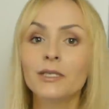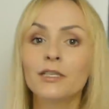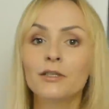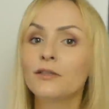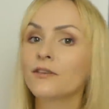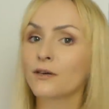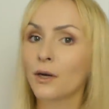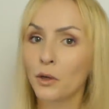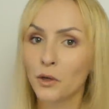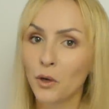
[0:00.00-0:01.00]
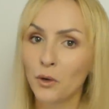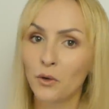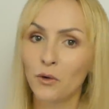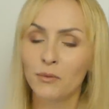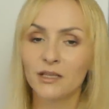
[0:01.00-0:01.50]
się do Nowego
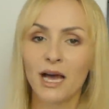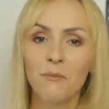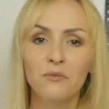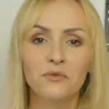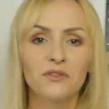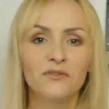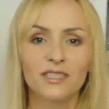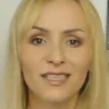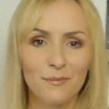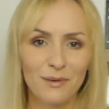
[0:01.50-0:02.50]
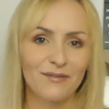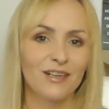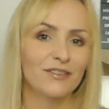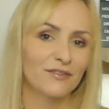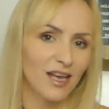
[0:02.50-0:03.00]
Jorku, by tam móc
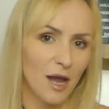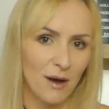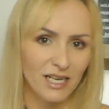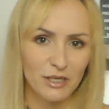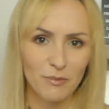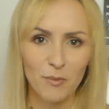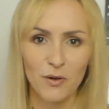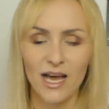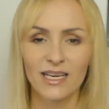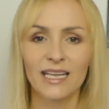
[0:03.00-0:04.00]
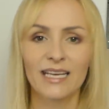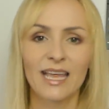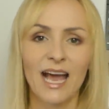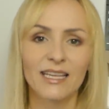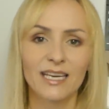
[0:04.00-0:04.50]
występować w najbardziej popularnych
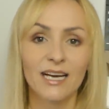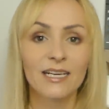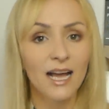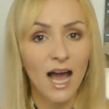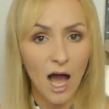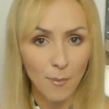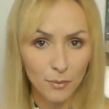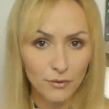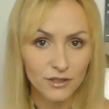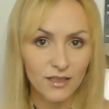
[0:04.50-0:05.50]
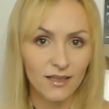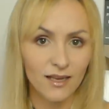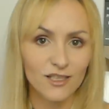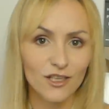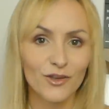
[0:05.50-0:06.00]
teatrach, a później
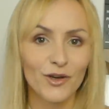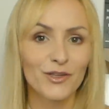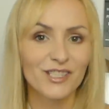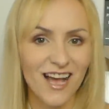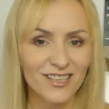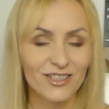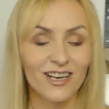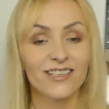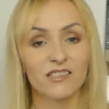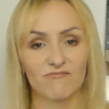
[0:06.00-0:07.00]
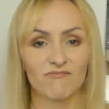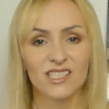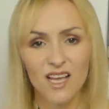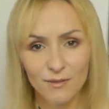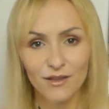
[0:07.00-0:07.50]
także do Los Angeles.
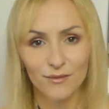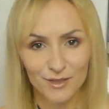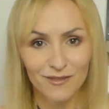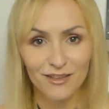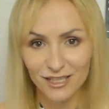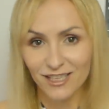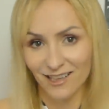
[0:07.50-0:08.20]
Sami dobrze wiecie